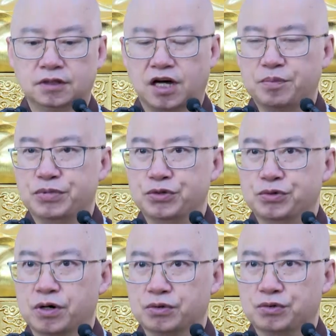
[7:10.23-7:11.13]
他必
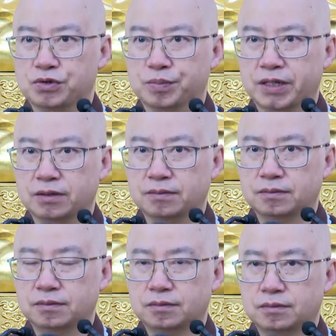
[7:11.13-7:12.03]
须要具备
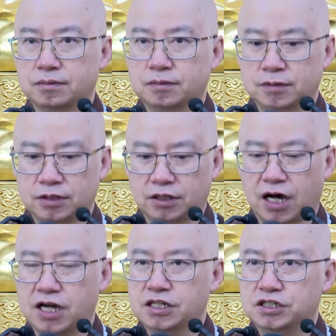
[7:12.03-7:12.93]

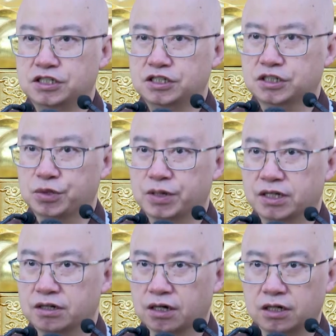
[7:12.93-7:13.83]
开智慧
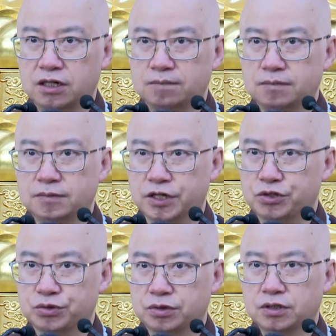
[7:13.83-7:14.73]
的能力，也
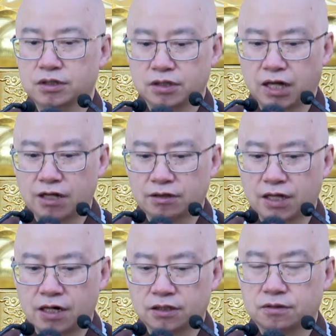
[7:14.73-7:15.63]
就是说，他要
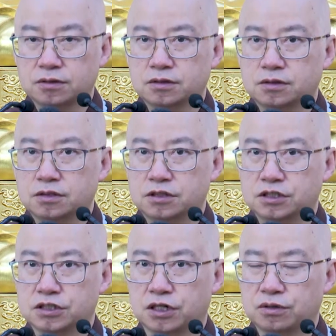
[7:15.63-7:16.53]
达到
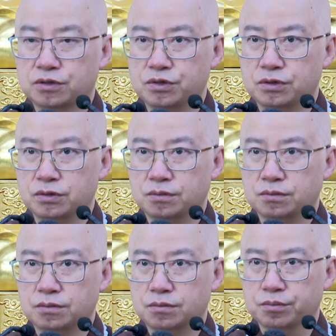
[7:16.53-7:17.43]
至少
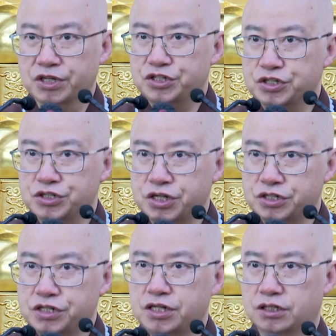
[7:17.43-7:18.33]
明心见
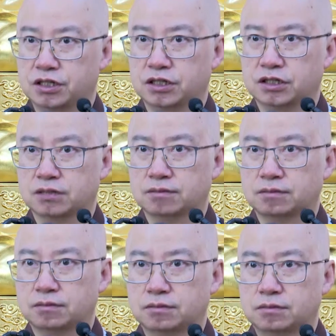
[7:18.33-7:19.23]
性的这一个
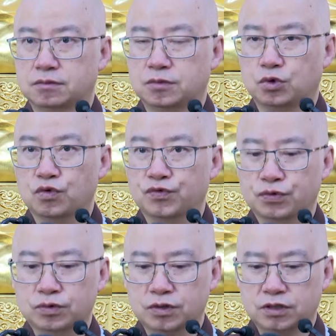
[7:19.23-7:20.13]
功
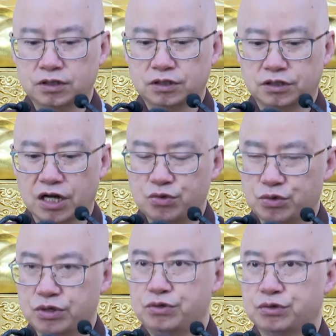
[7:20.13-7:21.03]
夫。才
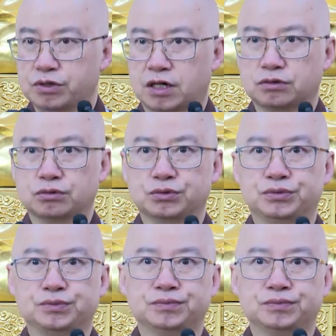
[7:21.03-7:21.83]
允许他出去。